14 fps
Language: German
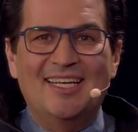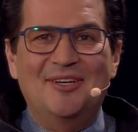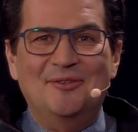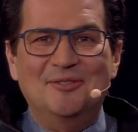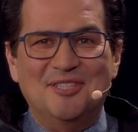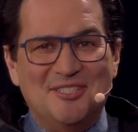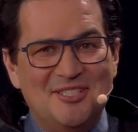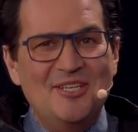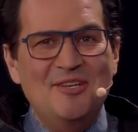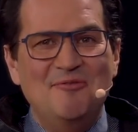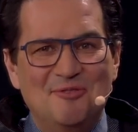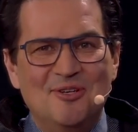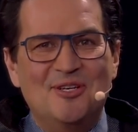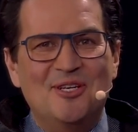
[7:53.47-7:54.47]
Und es
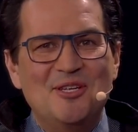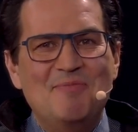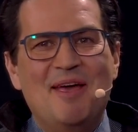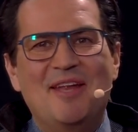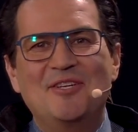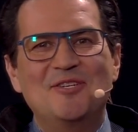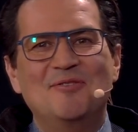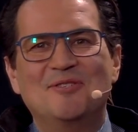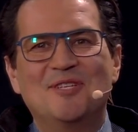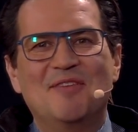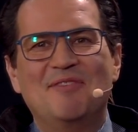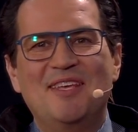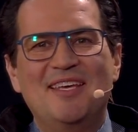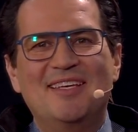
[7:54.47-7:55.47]
sind wirklich Menschen
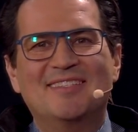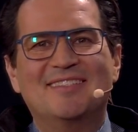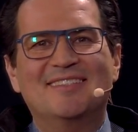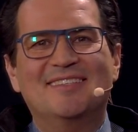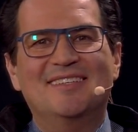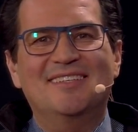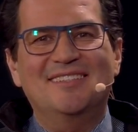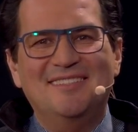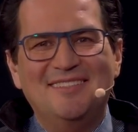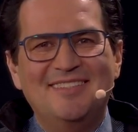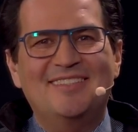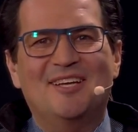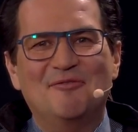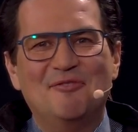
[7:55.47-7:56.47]
unterwegs, äh, die
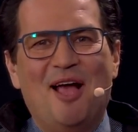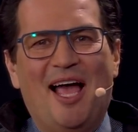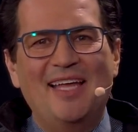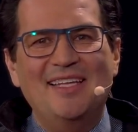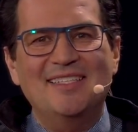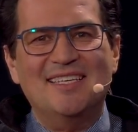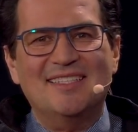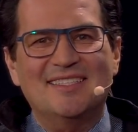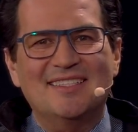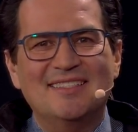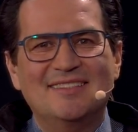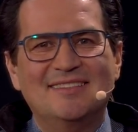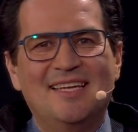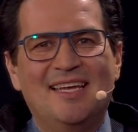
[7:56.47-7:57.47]
sich dafür
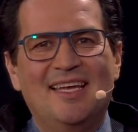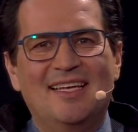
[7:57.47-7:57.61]
einsetzen.